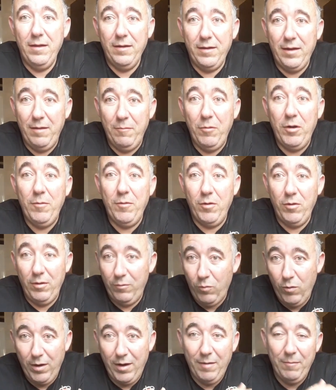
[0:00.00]
que en voleibol
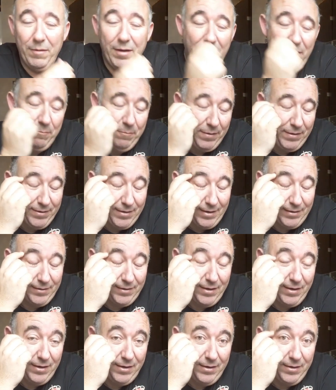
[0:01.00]
juegan en pista
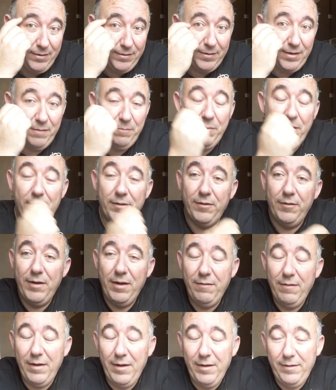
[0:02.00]
6
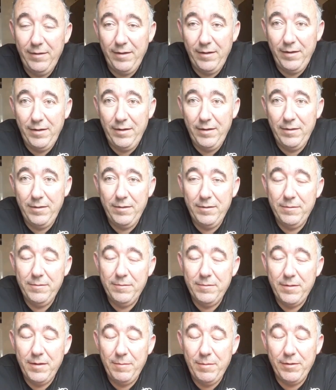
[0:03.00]
personas, ¿vale? 6
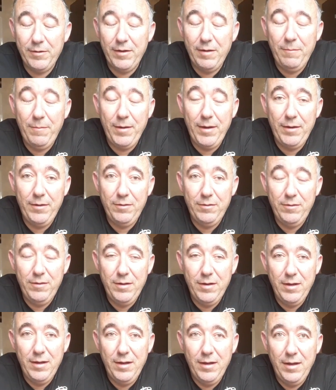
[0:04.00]
personas, pero
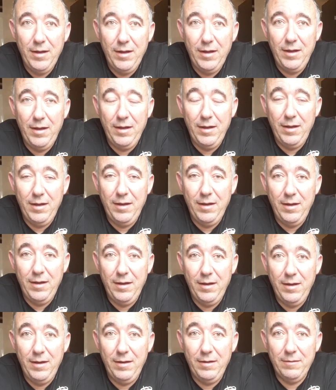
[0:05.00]

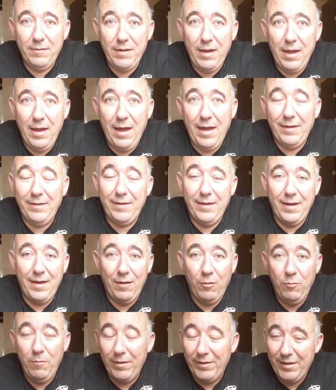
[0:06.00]
eh,
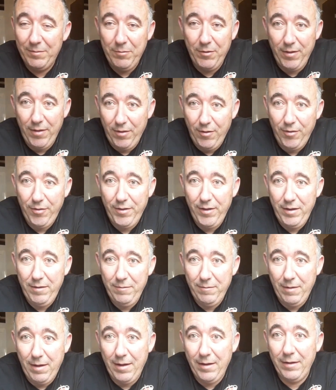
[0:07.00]
hasta un máximo de 12
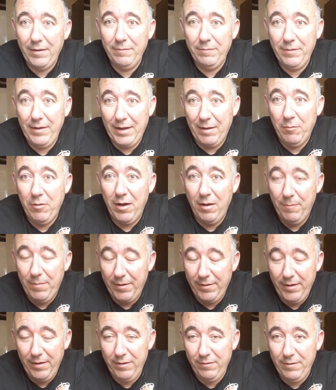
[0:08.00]
van, digamos, al
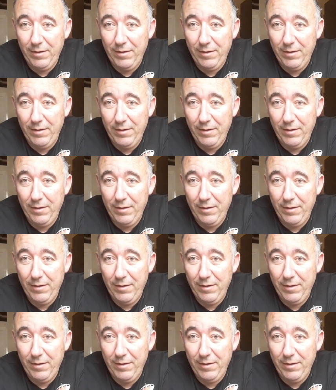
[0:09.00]
partido,